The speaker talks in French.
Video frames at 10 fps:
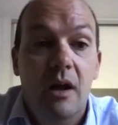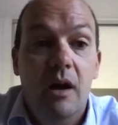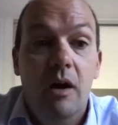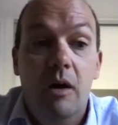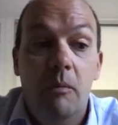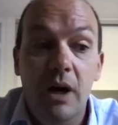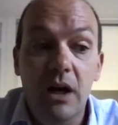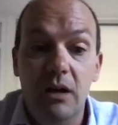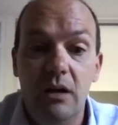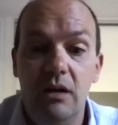Euh,
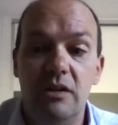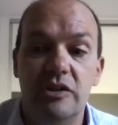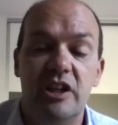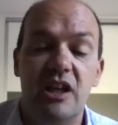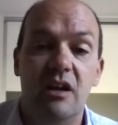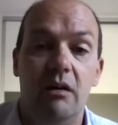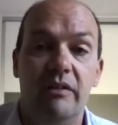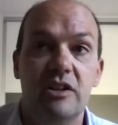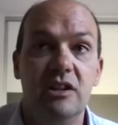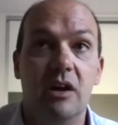moi, euh, j'ai, on va
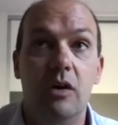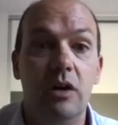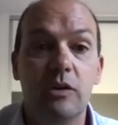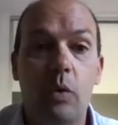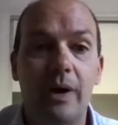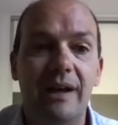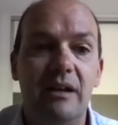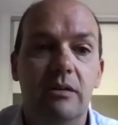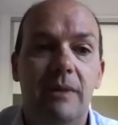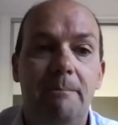dire, euh, les trois quarts de
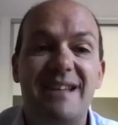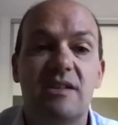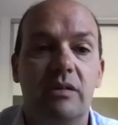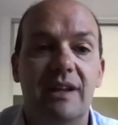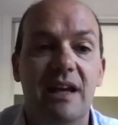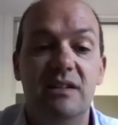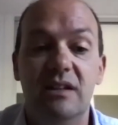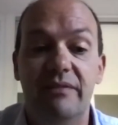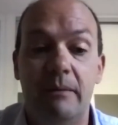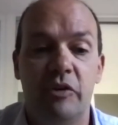ma patientèle, c'est des
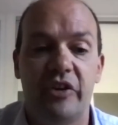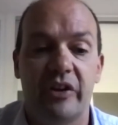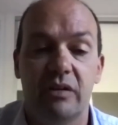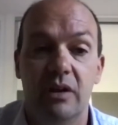femmes enceintes.